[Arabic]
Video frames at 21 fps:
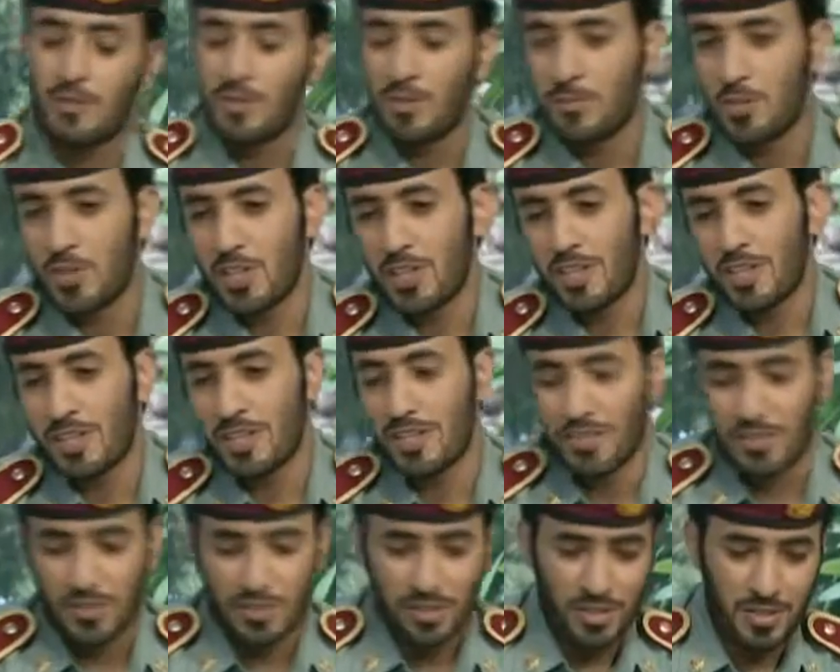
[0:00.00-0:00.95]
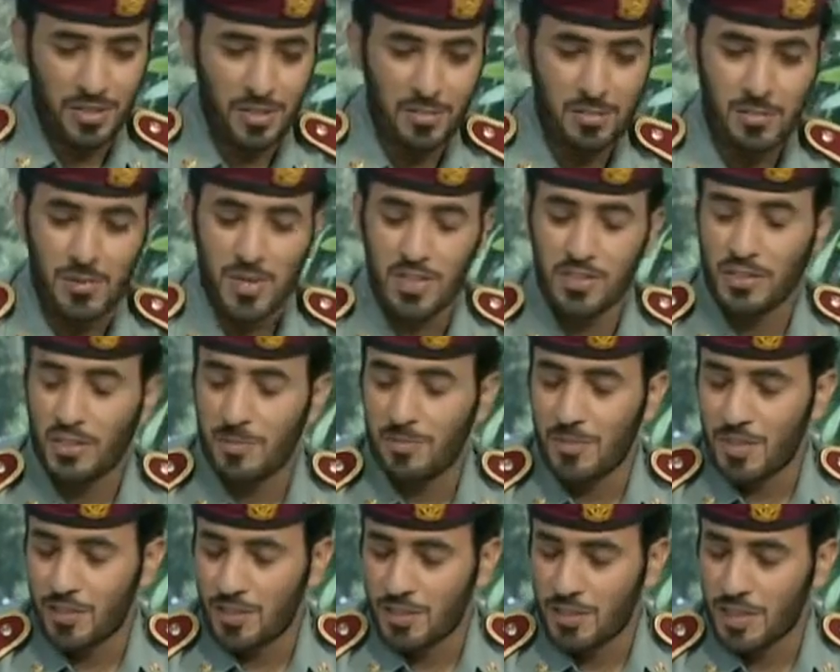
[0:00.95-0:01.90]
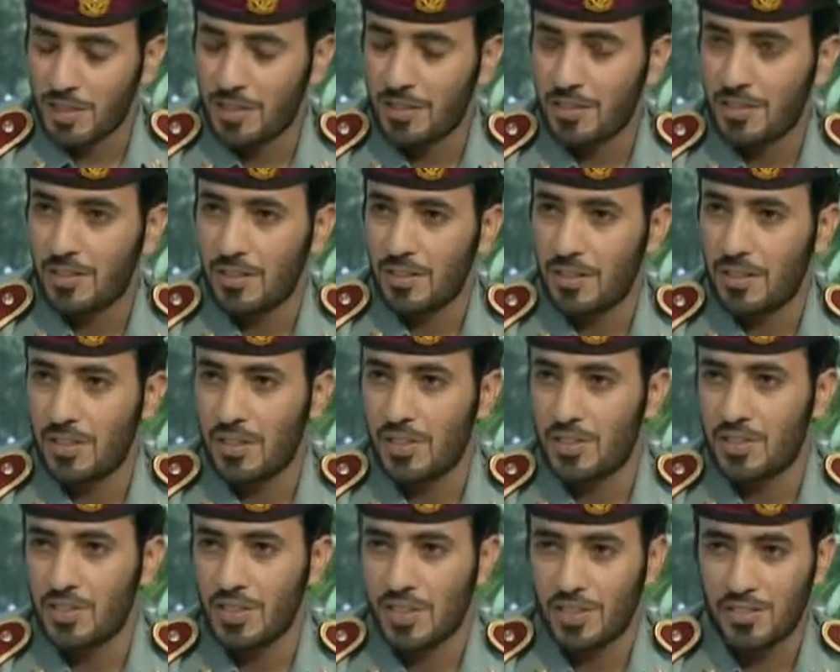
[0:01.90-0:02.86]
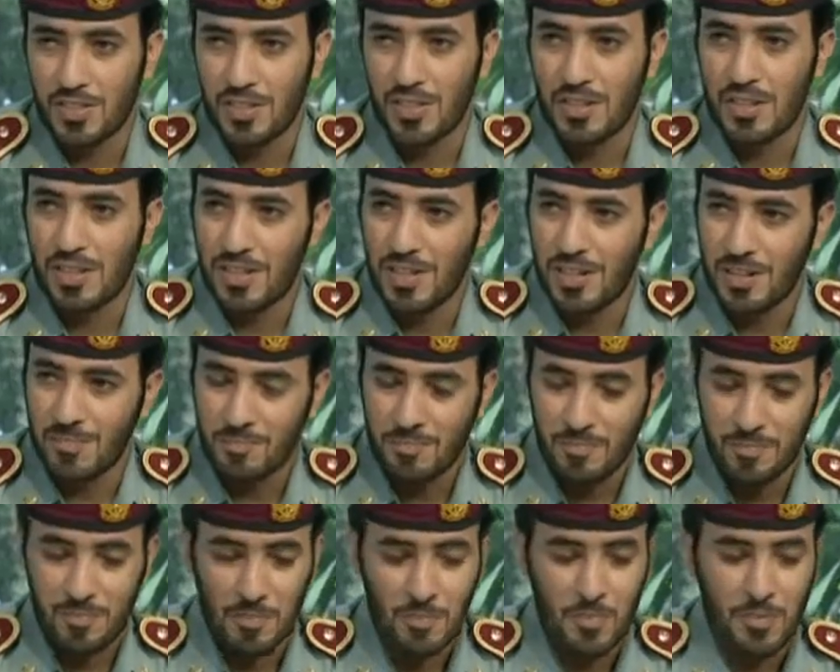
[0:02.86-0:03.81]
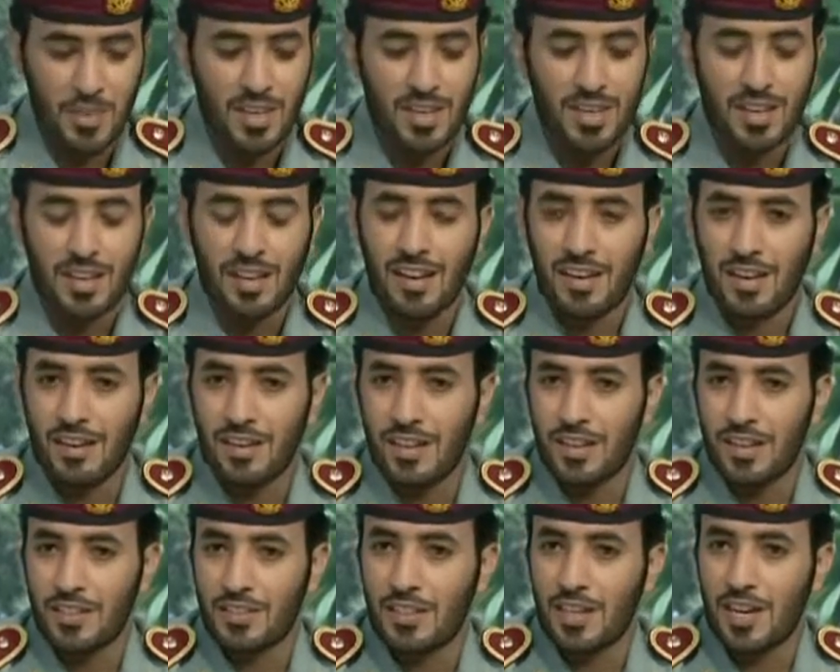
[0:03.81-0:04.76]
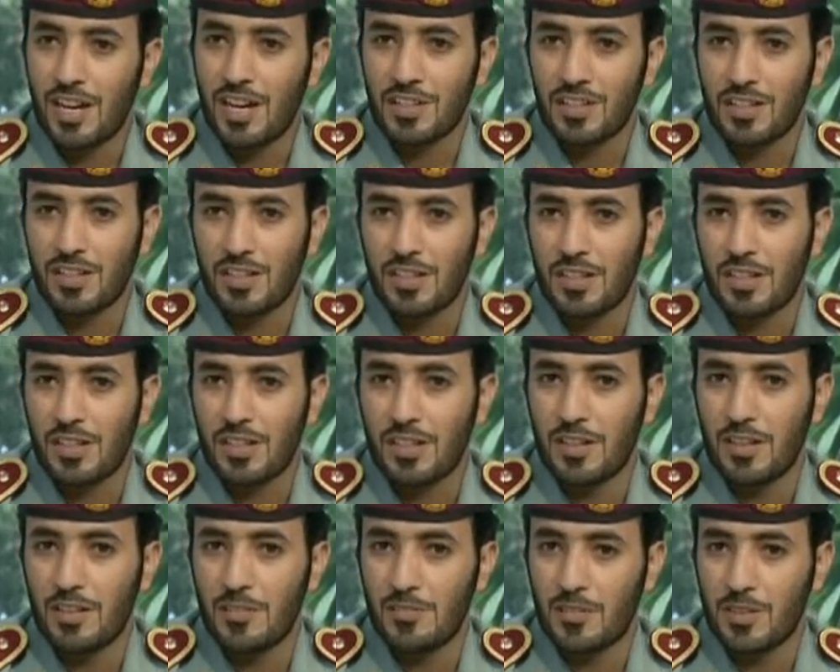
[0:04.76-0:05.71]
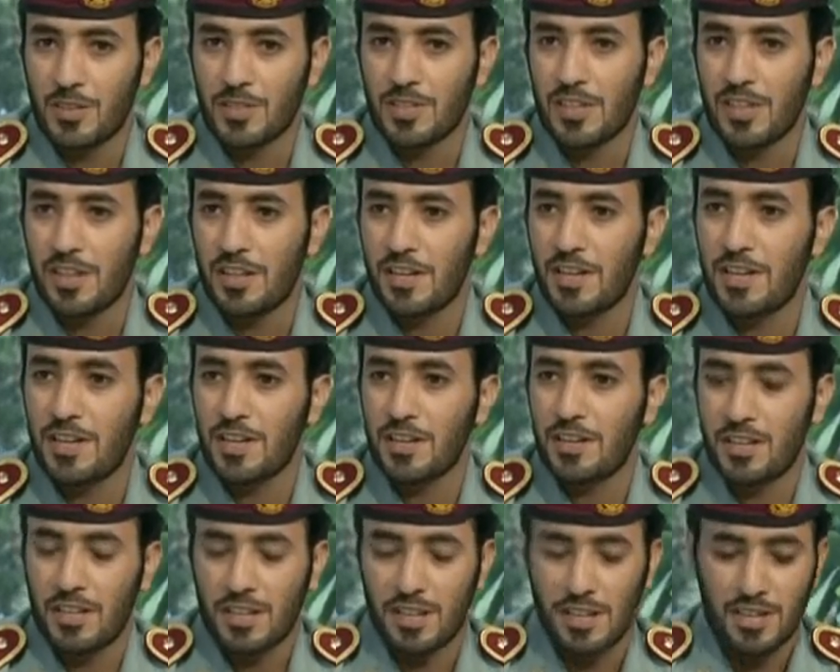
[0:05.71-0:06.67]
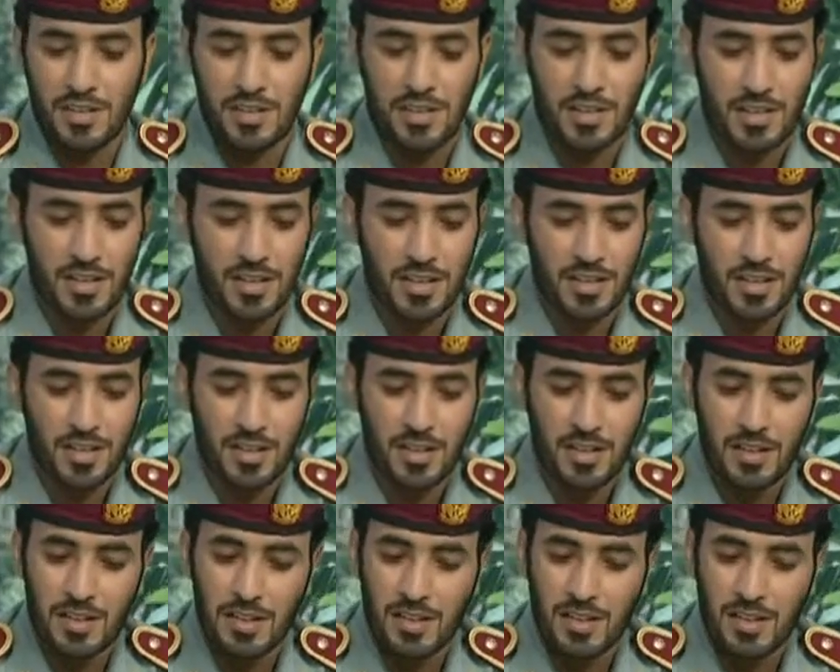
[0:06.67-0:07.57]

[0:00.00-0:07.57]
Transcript: في البدايه اشكركم اشكر مؤسسه آه، الشارجه للاعلام نعم. على اتاحه الفرصه لنا ان آه،